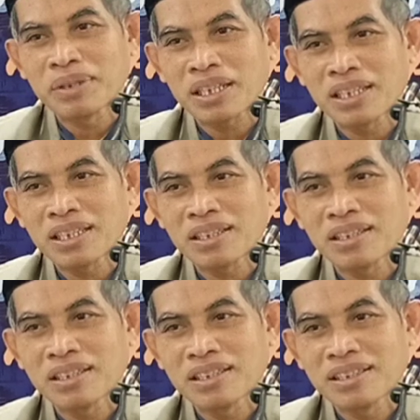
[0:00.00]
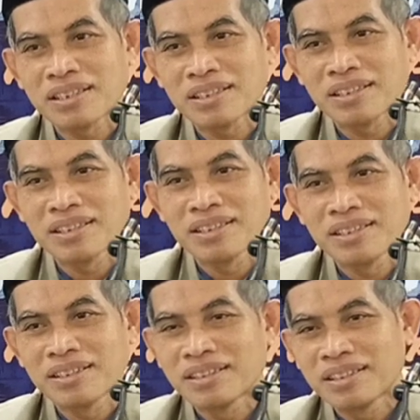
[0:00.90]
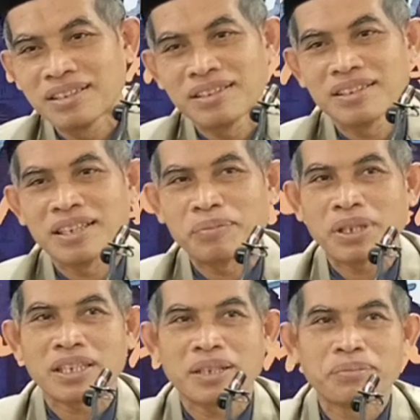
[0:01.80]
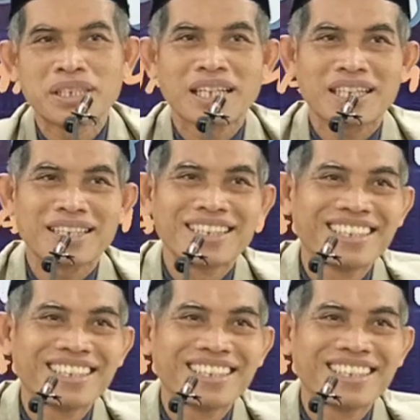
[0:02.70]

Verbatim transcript: makanya tidak patah minat.